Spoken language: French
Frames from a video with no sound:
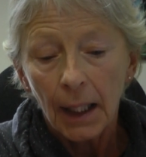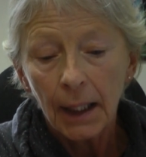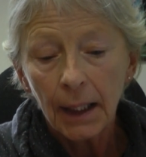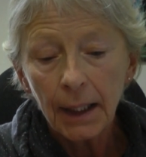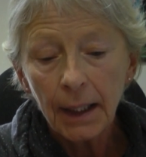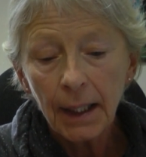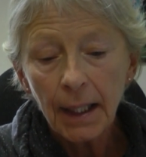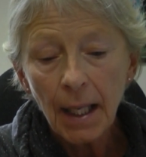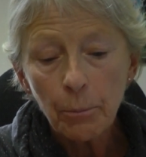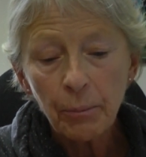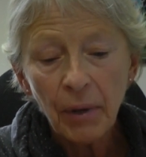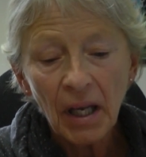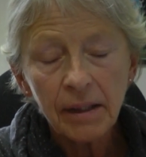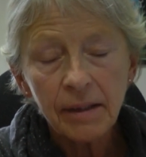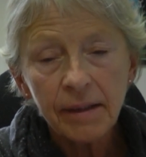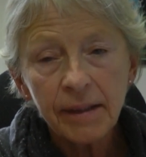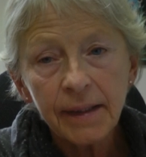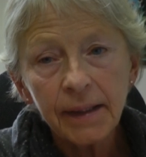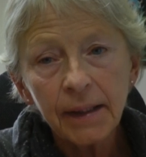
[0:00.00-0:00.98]
Et à
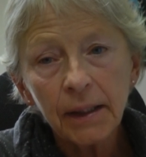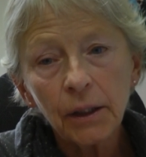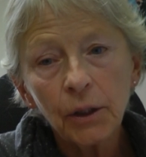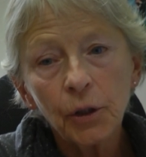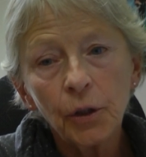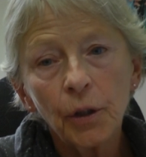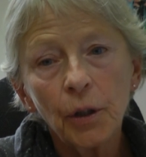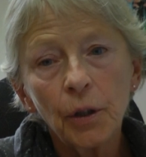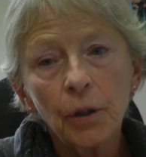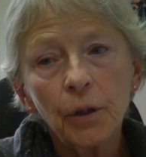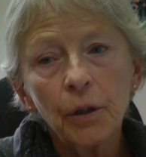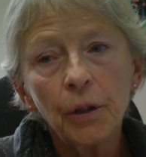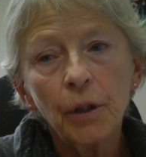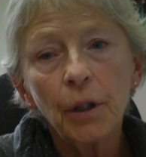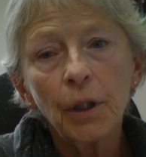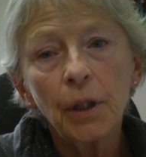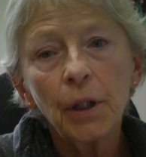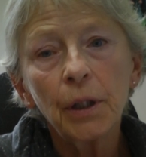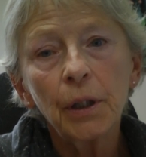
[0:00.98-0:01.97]
partir de
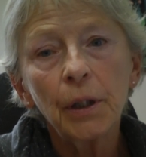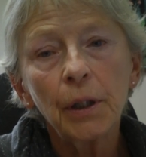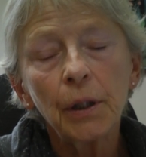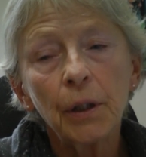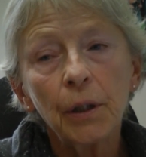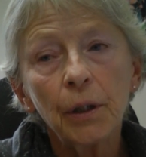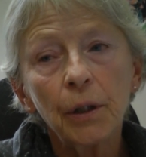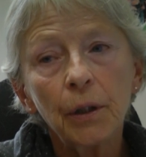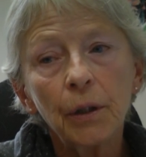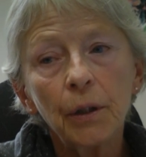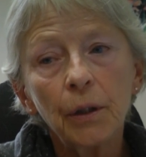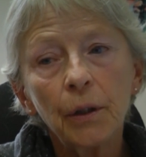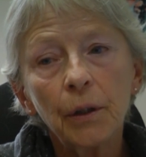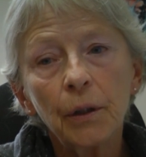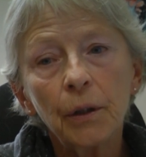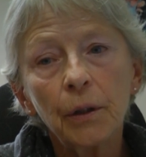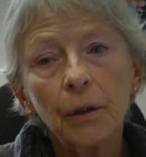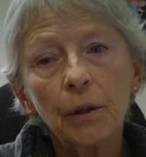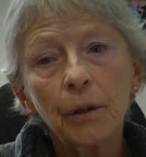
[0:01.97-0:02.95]
là,
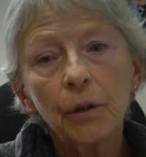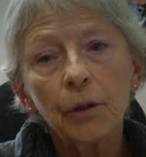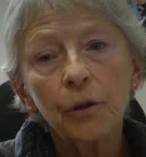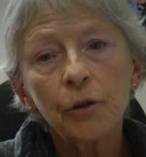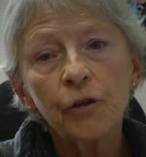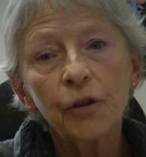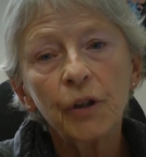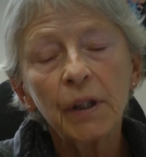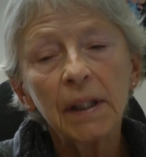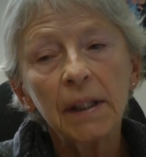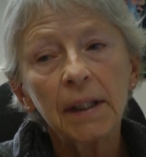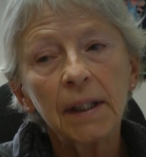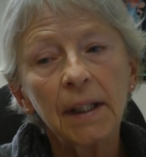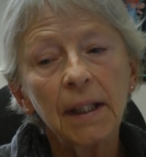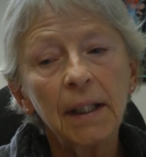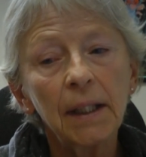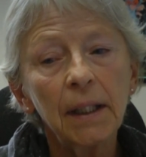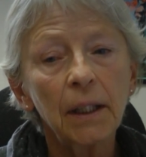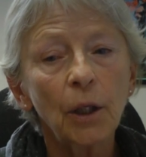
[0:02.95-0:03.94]
euh, j'ai
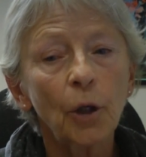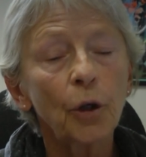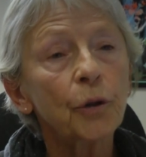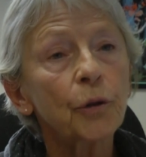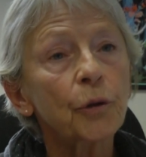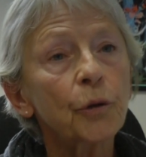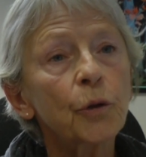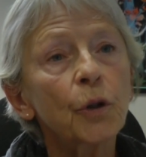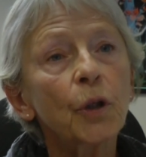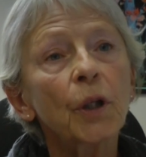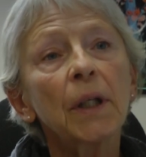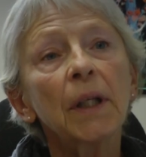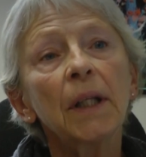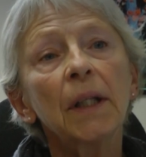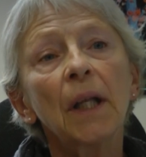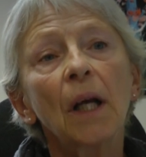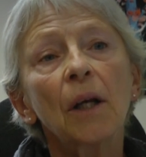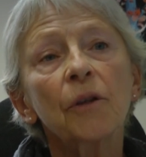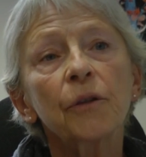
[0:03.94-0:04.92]
été
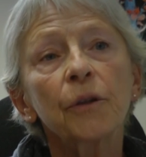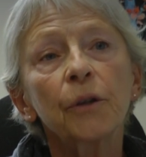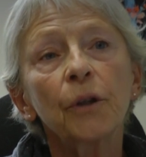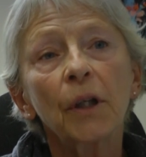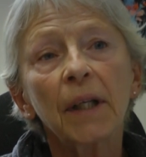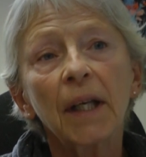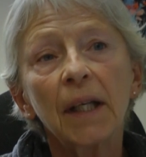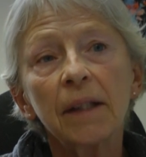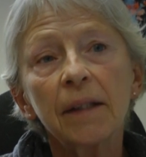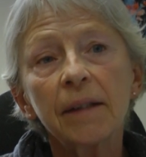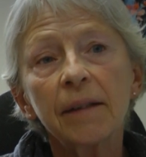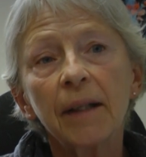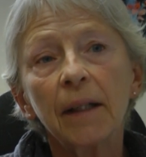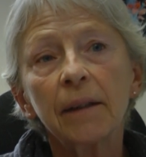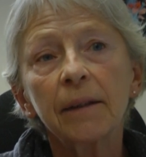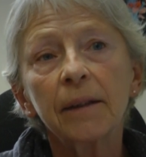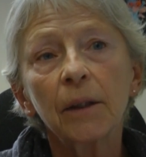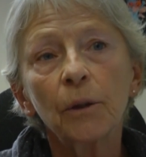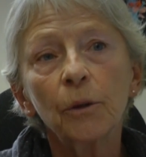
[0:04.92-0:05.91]
recrutée dans une
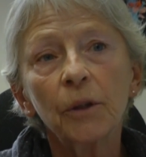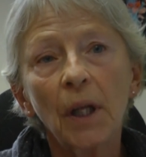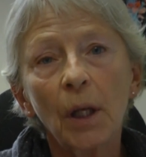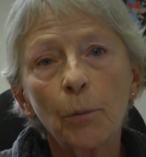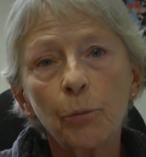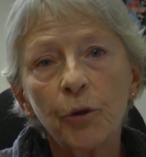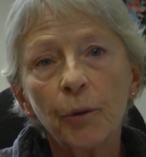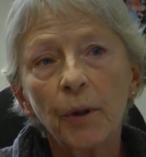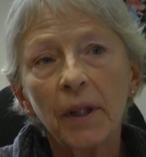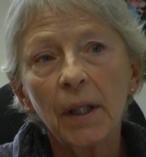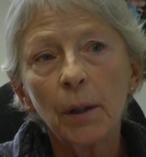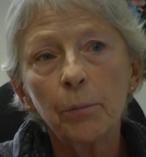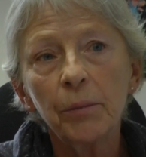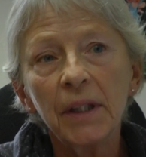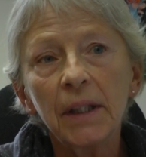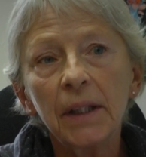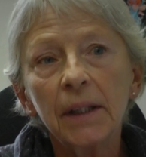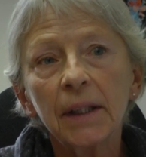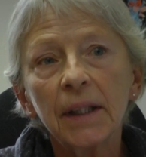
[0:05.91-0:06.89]
organisation
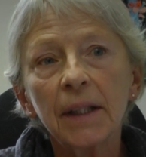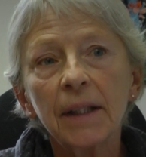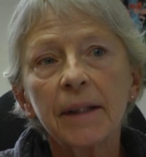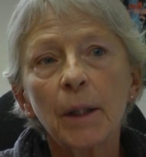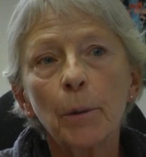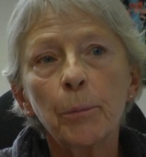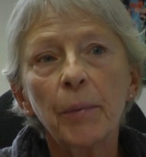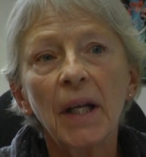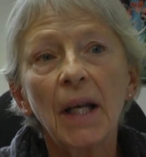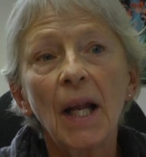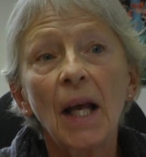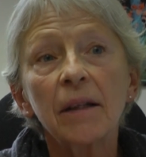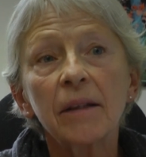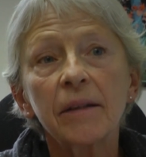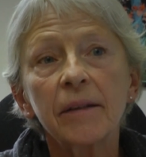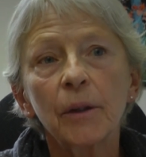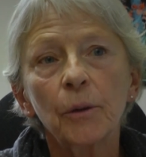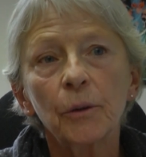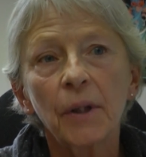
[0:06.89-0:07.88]
d'employabilité qui s'appelle
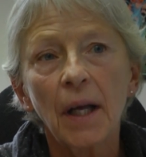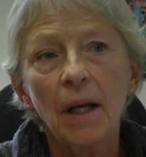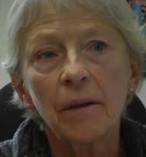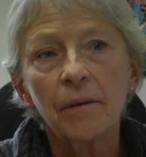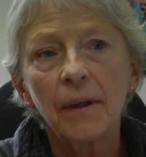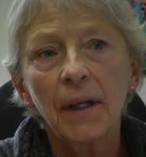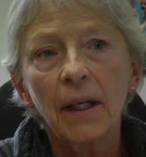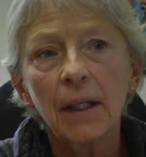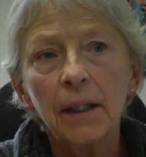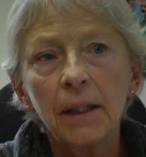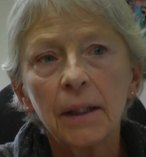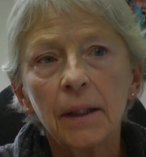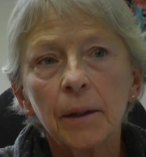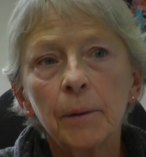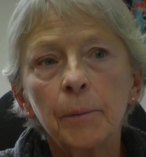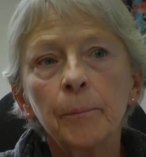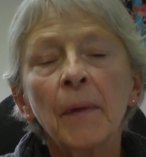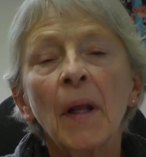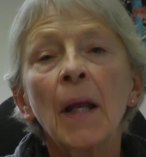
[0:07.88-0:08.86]
Action Travail.